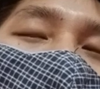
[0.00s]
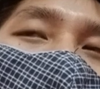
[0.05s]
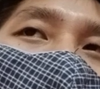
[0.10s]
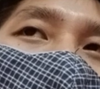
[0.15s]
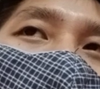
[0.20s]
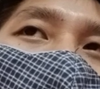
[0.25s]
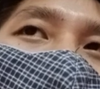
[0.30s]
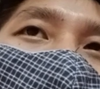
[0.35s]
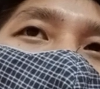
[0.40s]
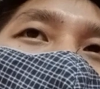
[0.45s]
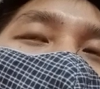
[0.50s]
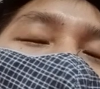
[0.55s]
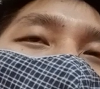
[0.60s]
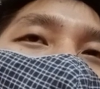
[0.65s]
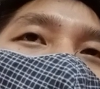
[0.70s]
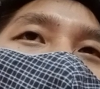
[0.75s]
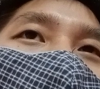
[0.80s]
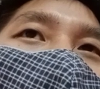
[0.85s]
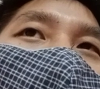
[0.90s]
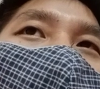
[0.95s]
可能
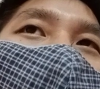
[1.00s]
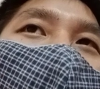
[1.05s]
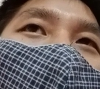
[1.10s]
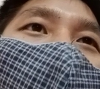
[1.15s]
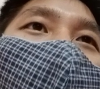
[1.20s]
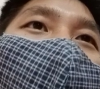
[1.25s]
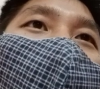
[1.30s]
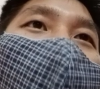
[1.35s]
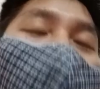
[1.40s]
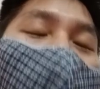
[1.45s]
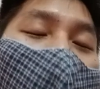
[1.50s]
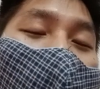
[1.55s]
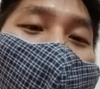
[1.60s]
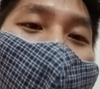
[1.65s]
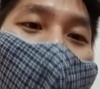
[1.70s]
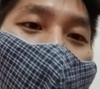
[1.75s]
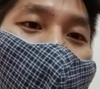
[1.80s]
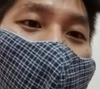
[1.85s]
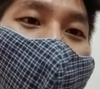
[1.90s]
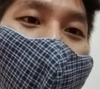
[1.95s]
不是每个国家
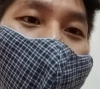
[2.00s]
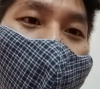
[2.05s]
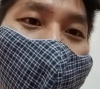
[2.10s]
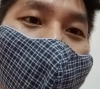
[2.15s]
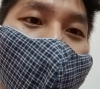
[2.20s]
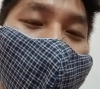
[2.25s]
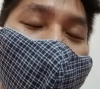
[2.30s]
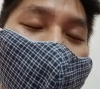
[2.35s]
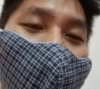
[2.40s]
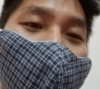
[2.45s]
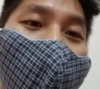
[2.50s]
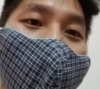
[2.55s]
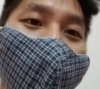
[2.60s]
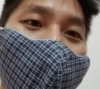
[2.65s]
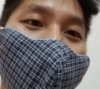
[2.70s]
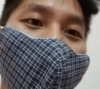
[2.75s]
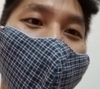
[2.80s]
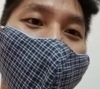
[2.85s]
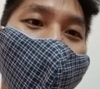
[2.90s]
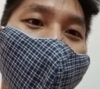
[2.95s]
都能抄到抄得
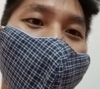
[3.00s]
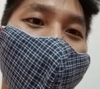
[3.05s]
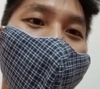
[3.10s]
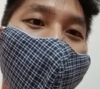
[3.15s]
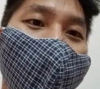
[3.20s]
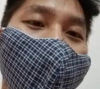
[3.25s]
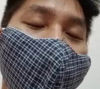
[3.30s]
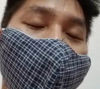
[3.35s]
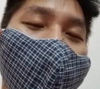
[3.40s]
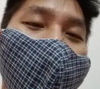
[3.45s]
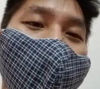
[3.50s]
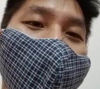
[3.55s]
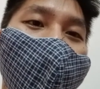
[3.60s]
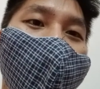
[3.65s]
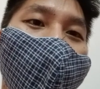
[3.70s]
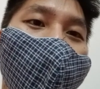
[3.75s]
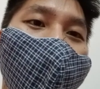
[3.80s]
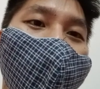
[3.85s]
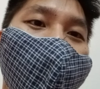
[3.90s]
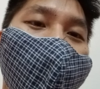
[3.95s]
到咯，就是这
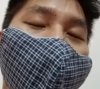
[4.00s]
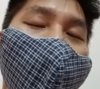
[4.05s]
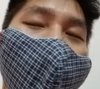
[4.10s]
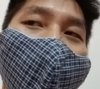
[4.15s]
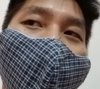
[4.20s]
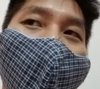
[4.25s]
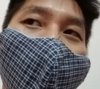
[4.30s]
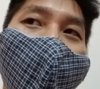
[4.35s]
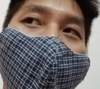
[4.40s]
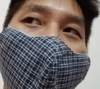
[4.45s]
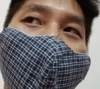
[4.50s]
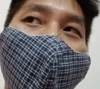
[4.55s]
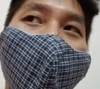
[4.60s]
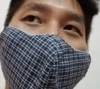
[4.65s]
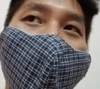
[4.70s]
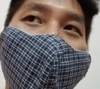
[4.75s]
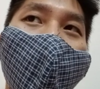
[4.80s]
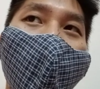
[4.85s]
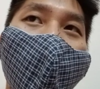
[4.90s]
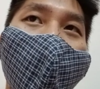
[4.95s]
种
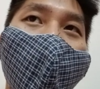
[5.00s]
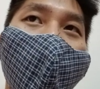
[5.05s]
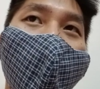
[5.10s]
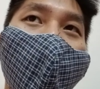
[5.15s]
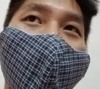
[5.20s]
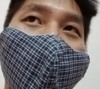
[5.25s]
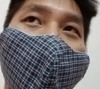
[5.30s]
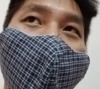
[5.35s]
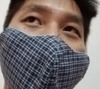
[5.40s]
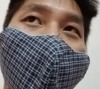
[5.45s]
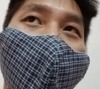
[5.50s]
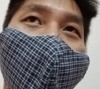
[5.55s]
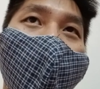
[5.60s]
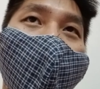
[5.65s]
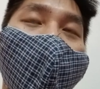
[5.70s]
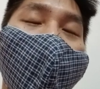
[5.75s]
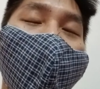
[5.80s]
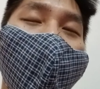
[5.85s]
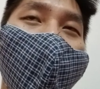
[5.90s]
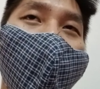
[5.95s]
呃
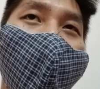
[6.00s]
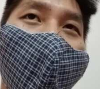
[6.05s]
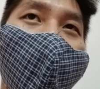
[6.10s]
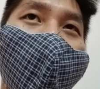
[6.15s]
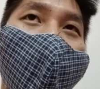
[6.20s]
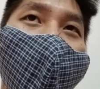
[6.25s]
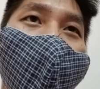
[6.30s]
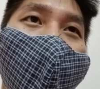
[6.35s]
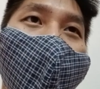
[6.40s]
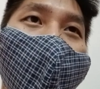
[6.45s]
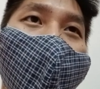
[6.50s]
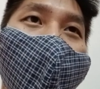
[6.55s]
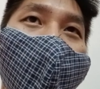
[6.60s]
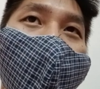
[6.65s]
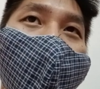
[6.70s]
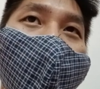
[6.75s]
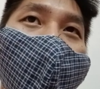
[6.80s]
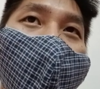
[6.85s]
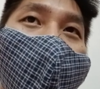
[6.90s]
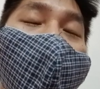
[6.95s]
呃
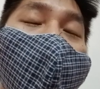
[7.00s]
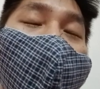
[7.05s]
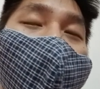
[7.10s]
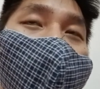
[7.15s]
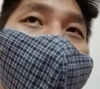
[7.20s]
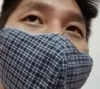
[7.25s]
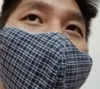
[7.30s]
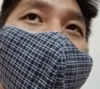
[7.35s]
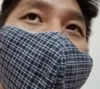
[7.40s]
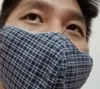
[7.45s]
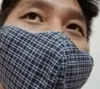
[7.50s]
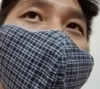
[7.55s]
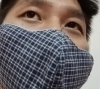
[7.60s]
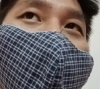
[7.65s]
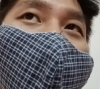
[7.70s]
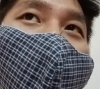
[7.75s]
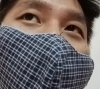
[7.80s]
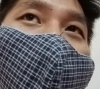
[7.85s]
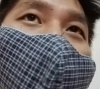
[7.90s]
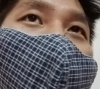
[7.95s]
食物的东
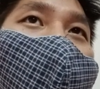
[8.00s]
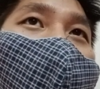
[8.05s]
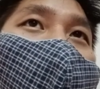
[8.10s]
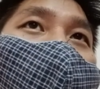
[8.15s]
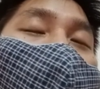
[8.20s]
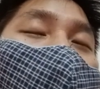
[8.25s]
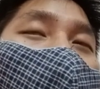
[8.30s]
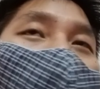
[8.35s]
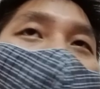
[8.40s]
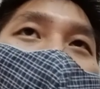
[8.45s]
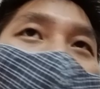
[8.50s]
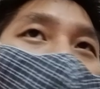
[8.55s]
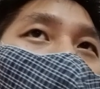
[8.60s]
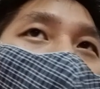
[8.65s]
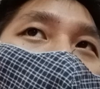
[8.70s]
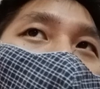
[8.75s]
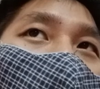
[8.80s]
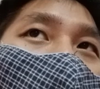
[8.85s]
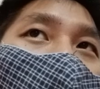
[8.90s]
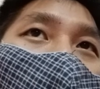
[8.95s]
西啊，不是每个
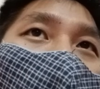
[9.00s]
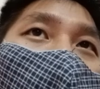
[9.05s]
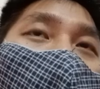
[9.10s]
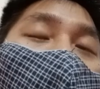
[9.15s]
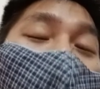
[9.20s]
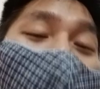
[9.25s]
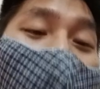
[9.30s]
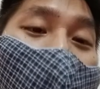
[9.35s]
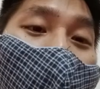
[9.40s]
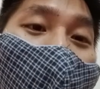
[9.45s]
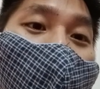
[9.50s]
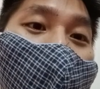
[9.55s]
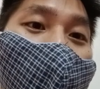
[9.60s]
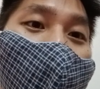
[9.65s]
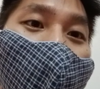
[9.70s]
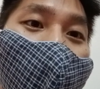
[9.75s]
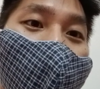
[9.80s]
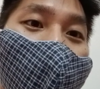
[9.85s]
国家都能抄得到